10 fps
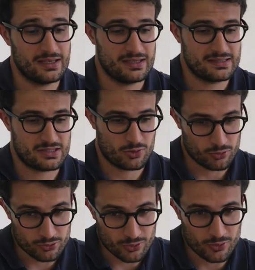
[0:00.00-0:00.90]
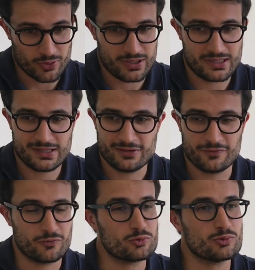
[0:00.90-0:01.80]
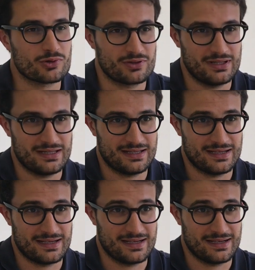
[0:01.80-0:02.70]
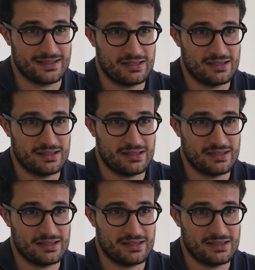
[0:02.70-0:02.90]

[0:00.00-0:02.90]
secondo noi il futuro della,